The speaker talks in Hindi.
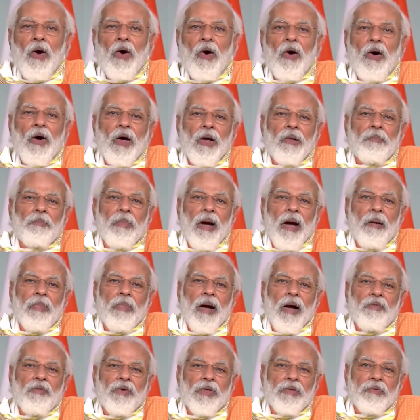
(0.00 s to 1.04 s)
और
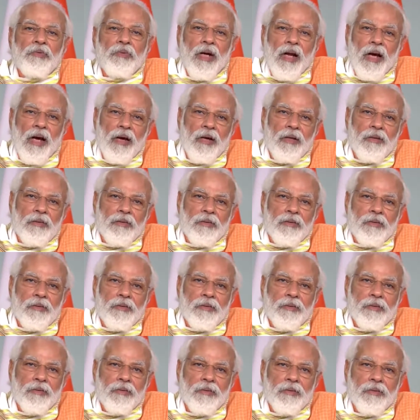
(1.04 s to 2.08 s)
बाबा विश्वनाथ
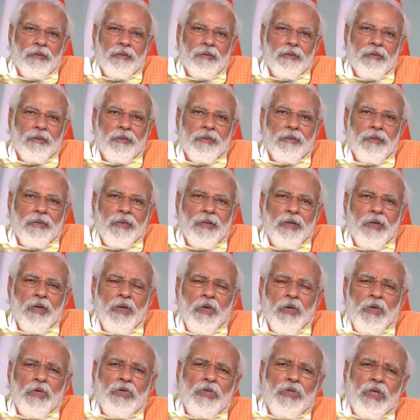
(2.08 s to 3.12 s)

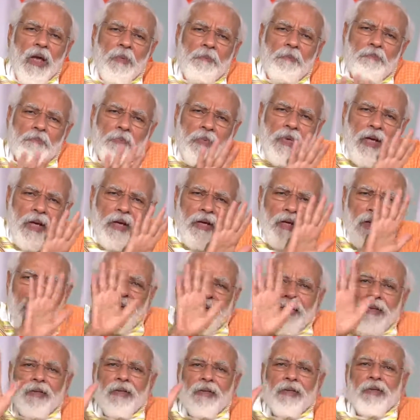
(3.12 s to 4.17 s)
सबके
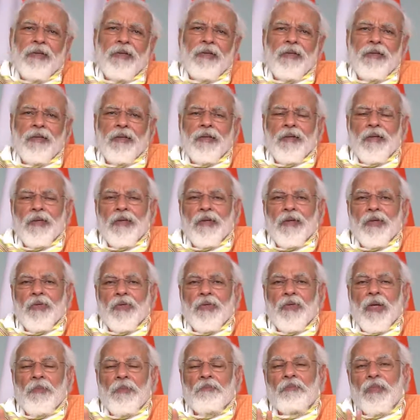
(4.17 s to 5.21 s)

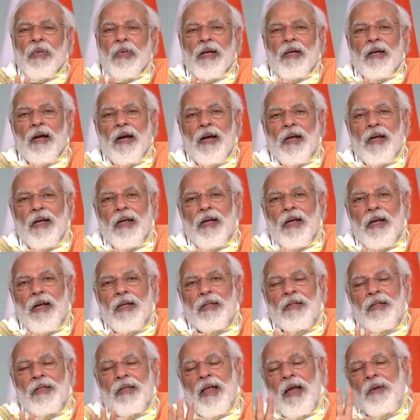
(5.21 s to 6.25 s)
सबके खाने का
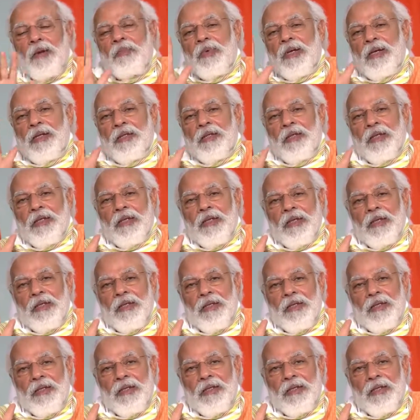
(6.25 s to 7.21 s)
इंतजाम कर देंगे